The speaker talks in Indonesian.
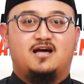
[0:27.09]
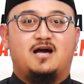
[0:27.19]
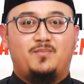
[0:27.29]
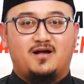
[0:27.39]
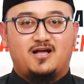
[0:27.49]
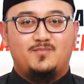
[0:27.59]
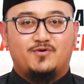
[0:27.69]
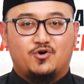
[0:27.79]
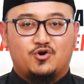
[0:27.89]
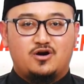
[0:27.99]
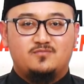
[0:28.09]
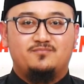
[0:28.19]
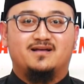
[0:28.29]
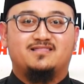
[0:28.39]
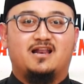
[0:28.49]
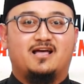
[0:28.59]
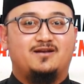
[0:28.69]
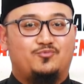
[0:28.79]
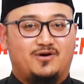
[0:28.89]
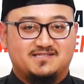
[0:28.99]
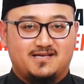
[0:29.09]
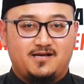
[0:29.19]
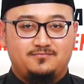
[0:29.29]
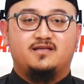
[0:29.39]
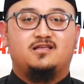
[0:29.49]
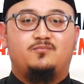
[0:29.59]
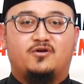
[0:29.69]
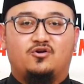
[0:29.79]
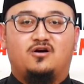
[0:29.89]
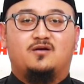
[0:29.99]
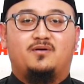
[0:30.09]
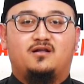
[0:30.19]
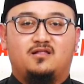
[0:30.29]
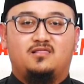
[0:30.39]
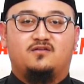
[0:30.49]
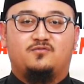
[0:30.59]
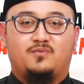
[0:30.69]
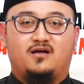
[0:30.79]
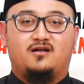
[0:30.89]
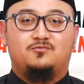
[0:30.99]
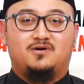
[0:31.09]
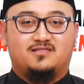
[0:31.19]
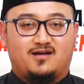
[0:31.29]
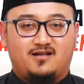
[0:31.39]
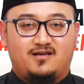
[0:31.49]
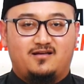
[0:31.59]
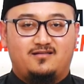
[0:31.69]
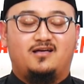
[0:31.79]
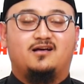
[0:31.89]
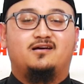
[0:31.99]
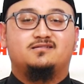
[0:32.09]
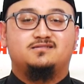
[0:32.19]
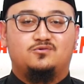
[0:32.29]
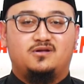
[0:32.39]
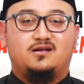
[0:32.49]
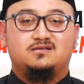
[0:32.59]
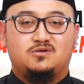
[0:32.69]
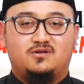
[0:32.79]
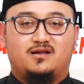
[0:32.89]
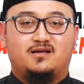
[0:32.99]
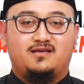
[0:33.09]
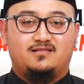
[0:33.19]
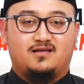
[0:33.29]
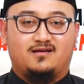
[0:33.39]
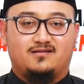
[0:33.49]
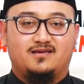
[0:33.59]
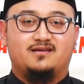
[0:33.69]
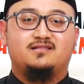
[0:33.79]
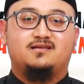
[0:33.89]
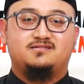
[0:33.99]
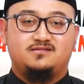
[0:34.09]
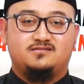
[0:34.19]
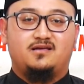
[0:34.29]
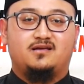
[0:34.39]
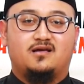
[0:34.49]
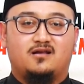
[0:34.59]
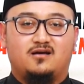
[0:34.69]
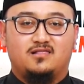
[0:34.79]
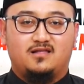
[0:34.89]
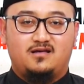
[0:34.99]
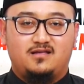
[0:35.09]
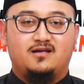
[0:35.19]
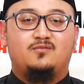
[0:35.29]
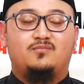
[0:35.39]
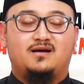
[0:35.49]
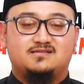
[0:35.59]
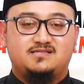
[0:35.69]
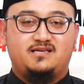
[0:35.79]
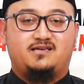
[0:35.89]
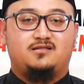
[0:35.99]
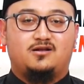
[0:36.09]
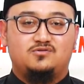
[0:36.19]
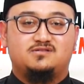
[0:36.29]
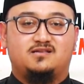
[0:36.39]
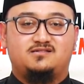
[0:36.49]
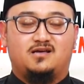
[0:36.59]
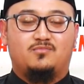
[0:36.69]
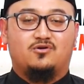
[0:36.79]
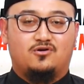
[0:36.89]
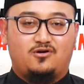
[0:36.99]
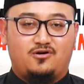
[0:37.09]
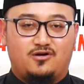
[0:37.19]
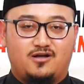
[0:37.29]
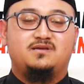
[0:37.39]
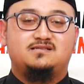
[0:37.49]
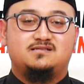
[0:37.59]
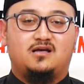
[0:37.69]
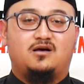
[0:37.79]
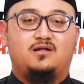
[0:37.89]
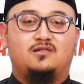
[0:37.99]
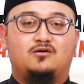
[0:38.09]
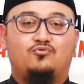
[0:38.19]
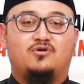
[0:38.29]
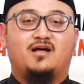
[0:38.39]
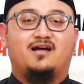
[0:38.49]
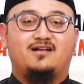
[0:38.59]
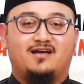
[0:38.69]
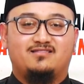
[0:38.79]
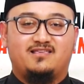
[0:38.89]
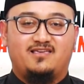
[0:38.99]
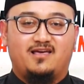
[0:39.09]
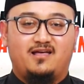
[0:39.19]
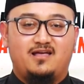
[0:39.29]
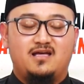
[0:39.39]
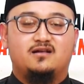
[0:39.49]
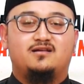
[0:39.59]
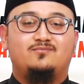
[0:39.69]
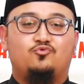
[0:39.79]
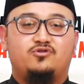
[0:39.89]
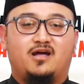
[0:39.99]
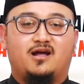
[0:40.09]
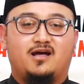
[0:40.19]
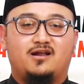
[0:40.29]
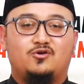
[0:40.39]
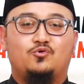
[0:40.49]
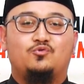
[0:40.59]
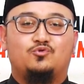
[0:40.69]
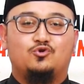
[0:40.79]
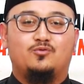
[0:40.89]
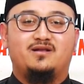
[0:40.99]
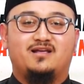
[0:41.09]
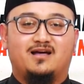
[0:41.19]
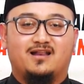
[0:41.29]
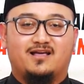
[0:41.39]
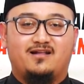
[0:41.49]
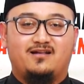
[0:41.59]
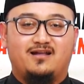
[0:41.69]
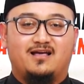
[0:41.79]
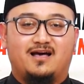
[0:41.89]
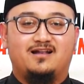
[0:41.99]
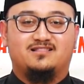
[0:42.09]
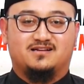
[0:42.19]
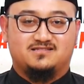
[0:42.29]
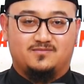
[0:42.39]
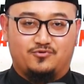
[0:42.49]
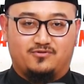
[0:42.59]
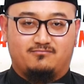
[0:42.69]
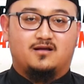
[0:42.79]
Apakah merokok membatalkan puasa? Kita berdoa kepada Allah Subhanahu wa taala agar saudara-saudara kita yang kita cintai karena Allah dan masih terus saja merokok bisa Allah bukakan hatinya dan mudahkan untuk meninggalkan hal tersebut.